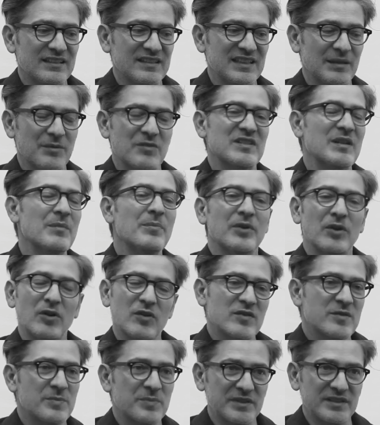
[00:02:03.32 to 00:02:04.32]
siamo sempre
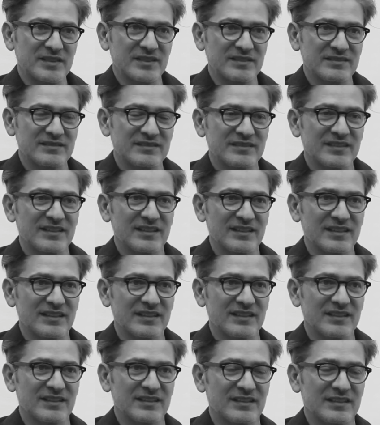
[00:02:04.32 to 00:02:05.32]
ospiti
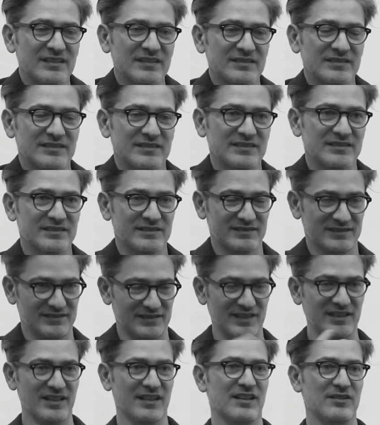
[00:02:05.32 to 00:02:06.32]
della,
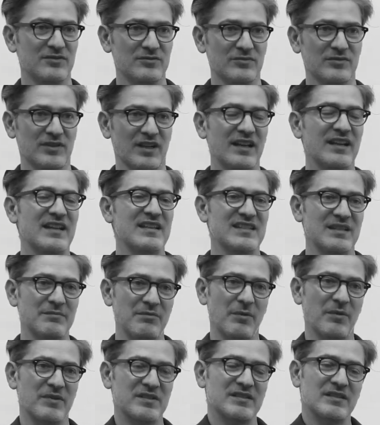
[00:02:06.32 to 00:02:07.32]
della natura, anche se
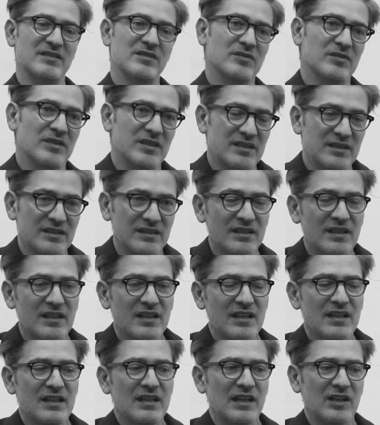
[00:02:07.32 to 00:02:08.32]
abbiamo la sensazione di
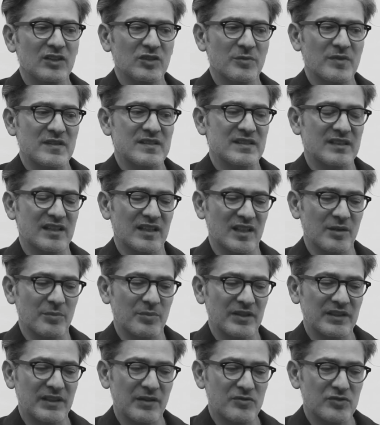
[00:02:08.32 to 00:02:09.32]
domesticarla,
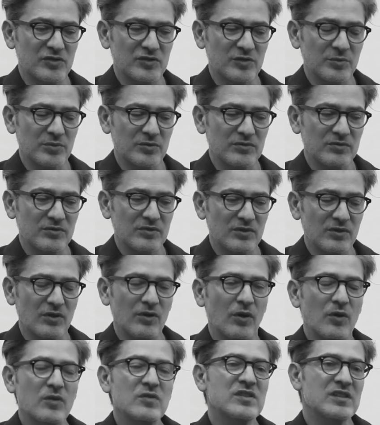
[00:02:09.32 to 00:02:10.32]
perché a un certo punto
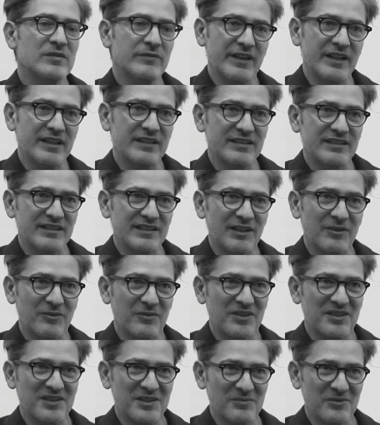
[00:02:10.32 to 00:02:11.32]
o si vendica in
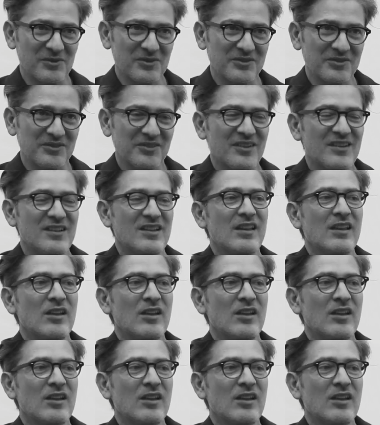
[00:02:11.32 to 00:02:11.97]
qualche modo,